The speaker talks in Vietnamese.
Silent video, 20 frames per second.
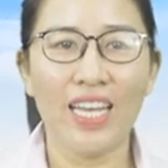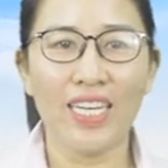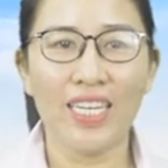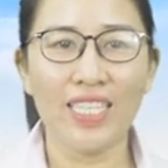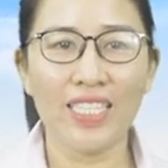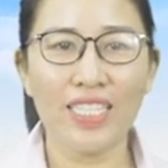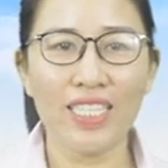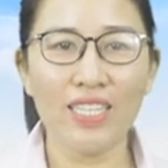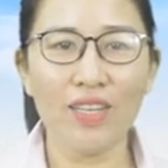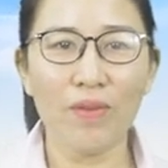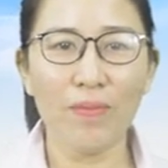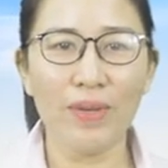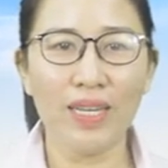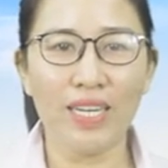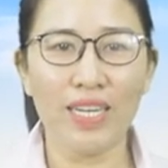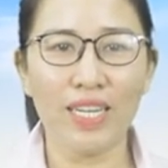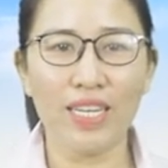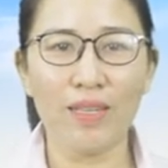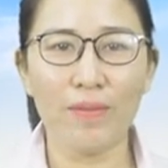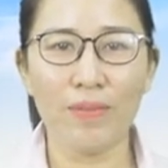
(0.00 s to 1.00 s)
nichiyo
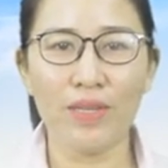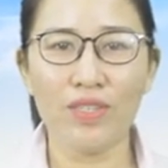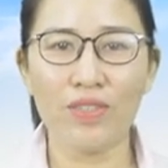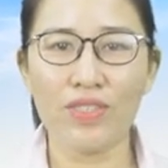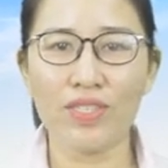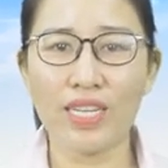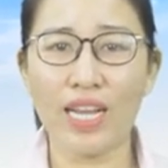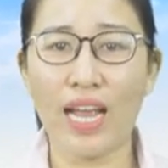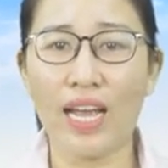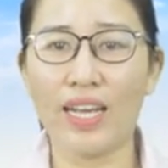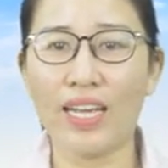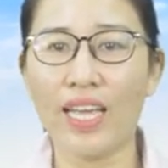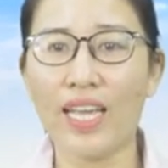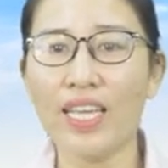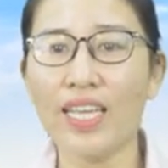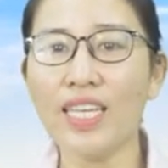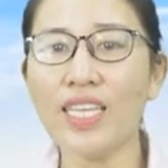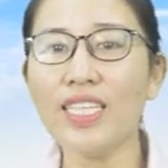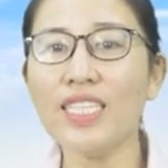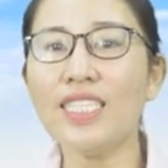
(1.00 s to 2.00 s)
bi ni bizu kan
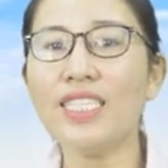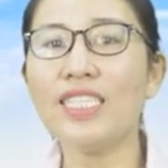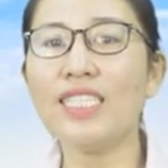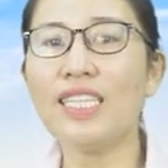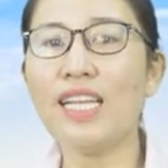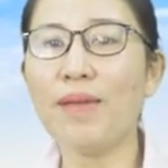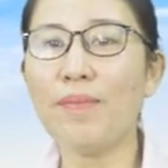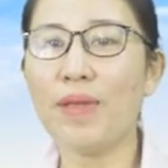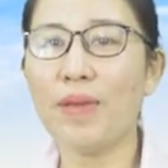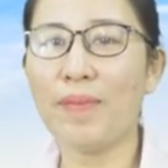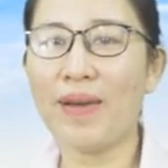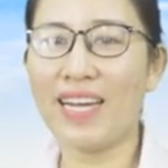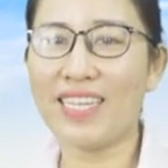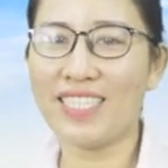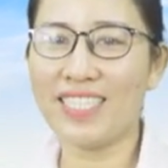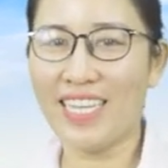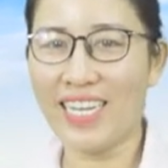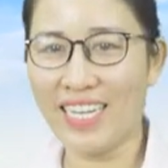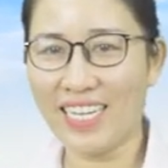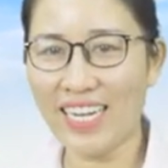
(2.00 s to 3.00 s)
e
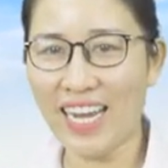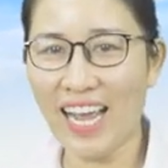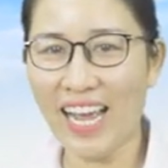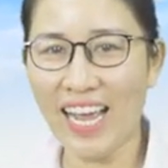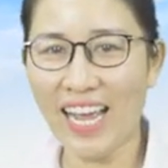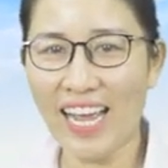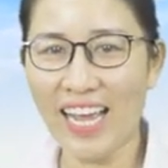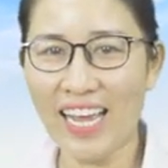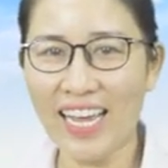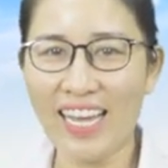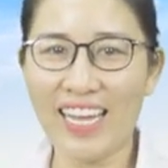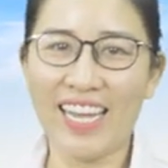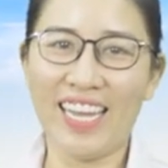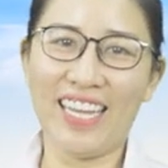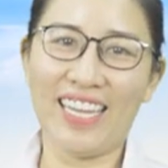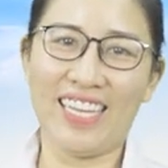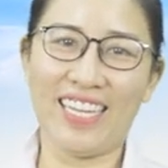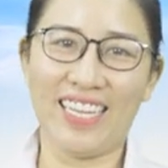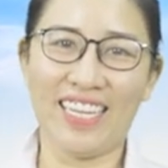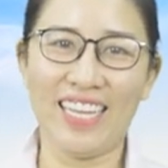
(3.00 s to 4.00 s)
itemimasen ka.
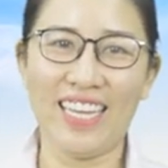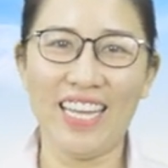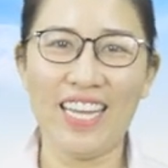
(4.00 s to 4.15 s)
Hay.